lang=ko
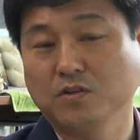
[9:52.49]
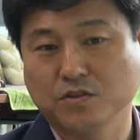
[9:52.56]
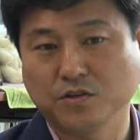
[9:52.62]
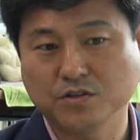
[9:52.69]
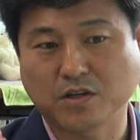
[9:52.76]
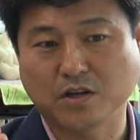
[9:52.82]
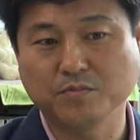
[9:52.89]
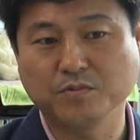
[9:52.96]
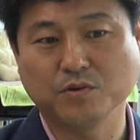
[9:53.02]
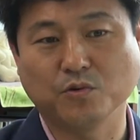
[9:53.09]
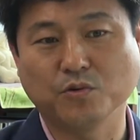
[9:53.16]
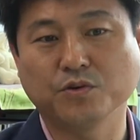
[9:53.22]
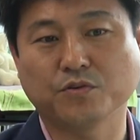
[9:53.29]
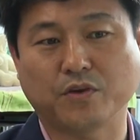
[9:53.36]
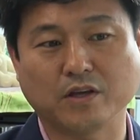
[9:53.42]
저는 사람들이
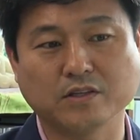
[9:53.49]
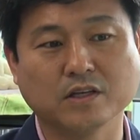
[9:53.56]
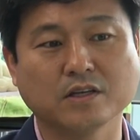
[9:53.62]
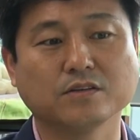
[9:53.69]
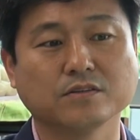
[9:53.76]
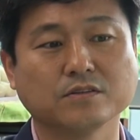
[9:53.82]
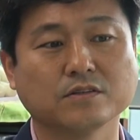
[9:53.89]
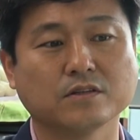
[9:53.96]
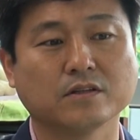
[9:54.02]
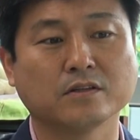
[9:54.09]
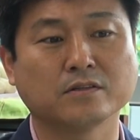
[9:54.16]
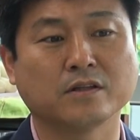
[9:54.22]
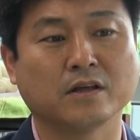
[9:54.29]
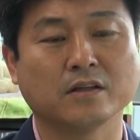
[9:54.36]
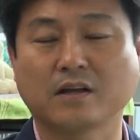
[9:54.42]
오히려 굉장히 그런
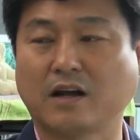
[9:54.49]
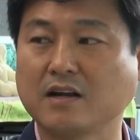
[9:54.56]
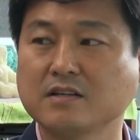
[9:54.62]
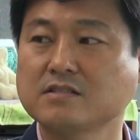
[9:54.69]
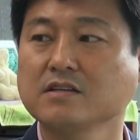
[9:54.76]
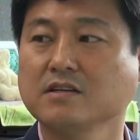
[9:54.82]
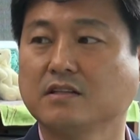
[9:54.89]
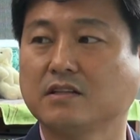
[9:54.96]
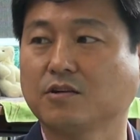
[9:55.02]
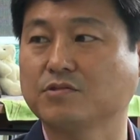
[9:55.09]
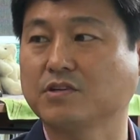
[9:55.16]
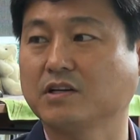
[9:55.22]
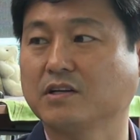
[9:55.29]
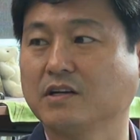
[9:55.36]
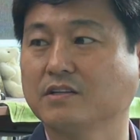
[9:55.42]
것에 대한 갈증이
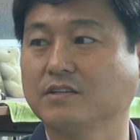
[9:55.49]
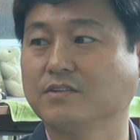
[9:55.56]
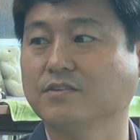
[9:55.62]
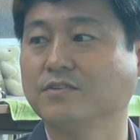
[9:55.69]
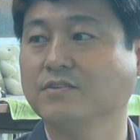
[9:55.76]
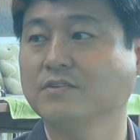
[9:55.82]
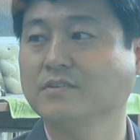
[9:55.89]
있다고 생각하거든요.